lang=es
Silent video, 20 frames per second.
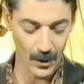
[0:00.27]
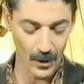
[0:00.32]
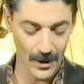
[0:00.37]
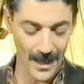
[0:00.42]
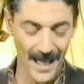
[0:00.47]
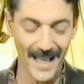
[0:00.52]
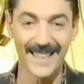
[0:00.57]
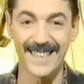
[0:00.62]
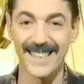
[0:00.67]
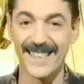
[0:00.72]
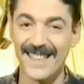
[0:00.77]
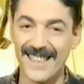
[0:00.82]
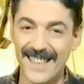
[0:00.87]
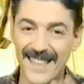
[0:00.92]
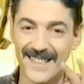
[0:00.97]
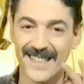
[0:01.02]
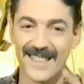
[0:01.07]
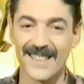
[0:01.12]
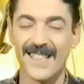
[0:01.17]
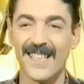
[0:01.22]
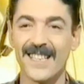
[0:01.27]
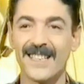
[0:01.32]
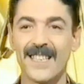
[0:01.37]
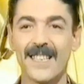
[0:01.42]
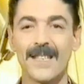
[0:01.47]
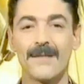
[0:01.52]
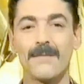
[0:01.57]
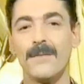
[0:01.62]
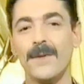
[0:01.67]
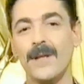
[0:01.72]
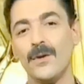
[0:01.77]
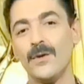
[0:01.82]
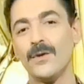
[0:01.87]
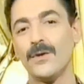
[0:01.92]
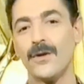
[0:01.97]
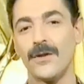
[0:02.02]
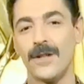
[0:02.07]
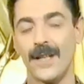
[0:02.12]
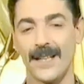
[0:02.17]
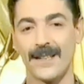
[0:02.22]
una y 17
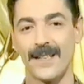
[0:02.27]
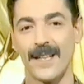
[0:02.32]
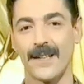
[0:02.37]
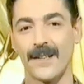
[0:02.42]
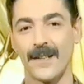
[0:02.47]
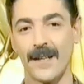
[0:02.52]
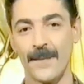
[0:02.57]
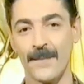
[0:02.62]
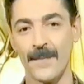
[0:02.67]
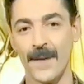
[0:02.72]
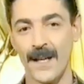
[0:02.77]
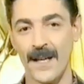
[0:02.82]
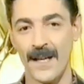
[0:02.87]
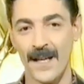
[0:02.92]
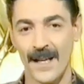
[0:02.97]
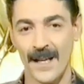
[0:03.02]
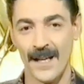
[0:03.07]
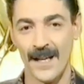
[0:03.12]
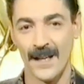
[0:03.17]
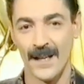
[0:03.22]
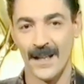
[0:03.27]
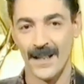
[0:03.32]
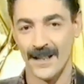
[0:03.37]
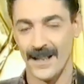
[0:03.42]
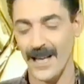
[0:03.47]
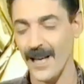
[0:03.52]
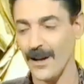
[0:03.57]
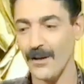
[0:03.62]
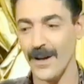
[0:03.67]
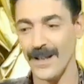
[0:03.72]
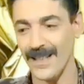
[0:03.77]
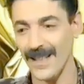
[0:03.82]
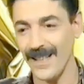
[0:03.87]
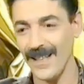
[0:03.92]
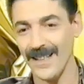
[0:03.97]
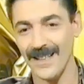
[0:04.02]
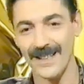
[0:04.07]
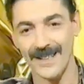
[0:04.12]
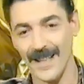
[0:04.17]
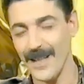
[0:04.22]
minutos de la tarde. Tengo
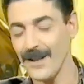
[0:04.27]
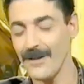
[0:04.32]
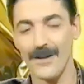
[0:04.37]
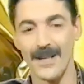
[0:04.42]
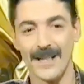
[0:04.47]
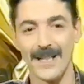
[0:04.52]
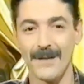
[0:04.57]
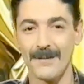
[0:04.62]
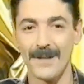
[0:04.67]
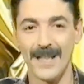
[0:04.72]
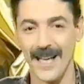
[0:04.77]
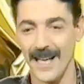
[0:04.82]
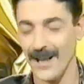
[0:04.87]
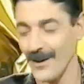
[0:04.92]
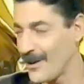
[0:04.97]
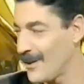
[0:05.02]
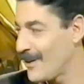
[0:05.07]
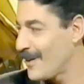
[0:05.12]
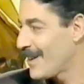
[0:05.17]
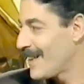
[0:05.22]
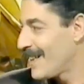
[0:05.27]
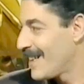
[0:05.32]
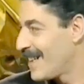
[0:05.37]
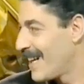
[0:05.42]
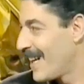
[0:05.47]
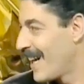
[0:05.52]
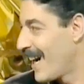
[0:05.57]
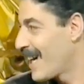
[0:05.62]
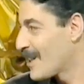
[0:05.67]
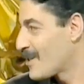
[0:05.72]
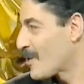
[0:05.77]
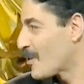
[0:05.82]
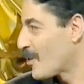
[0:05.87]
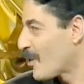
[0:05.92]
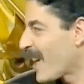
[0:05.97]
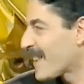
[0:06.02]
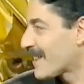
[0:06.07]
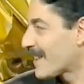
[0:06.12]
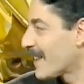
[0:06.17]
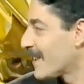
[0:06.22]
aquí, tengo aquí a mi lado a
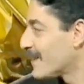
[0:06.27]
Chocolate.